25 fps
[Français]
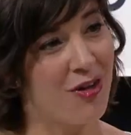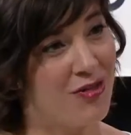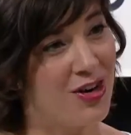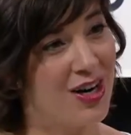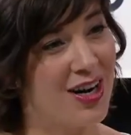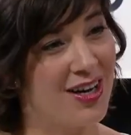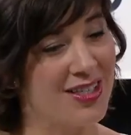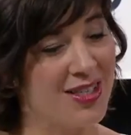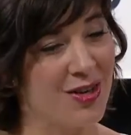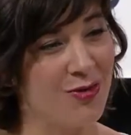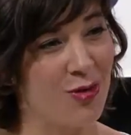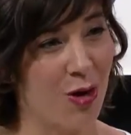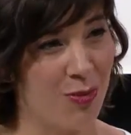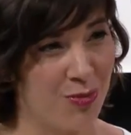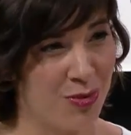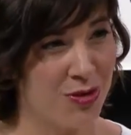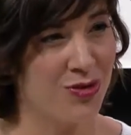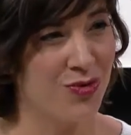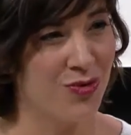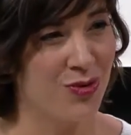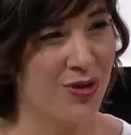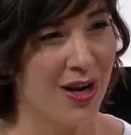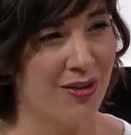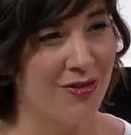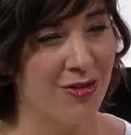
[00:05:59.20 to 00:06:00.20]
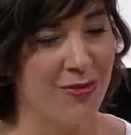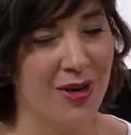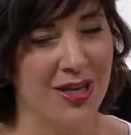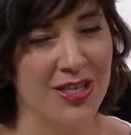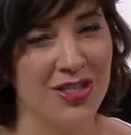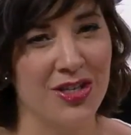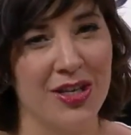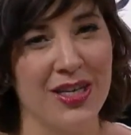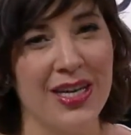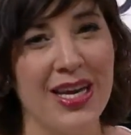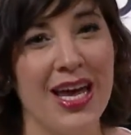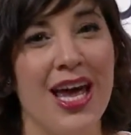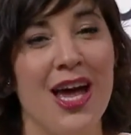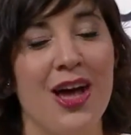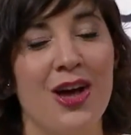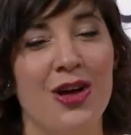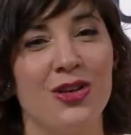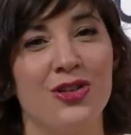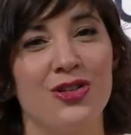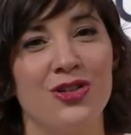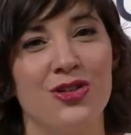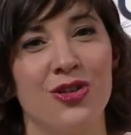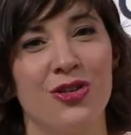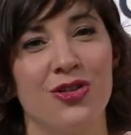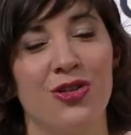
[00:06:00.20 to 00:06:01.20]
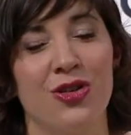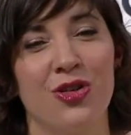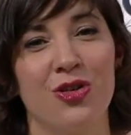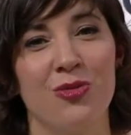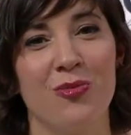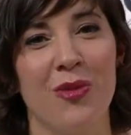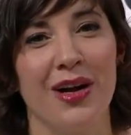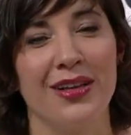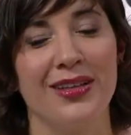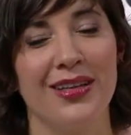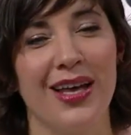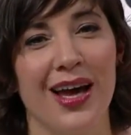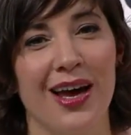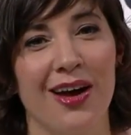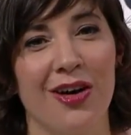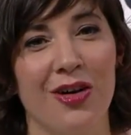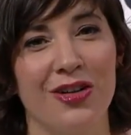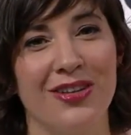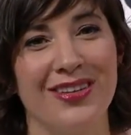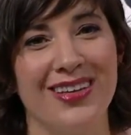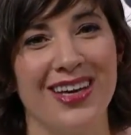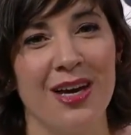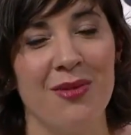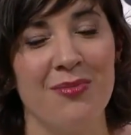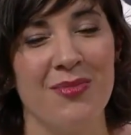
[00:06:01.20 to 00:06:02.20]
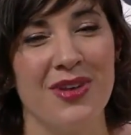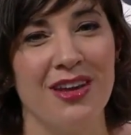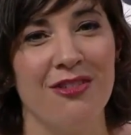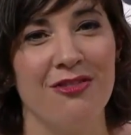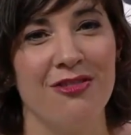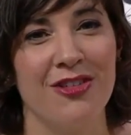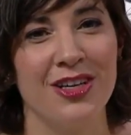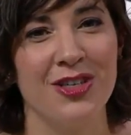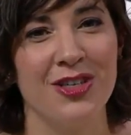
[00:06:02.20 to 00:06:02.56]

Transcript: veulent en savoir plus, vous l'avez mentionné, ce documentaire euh, très bien fait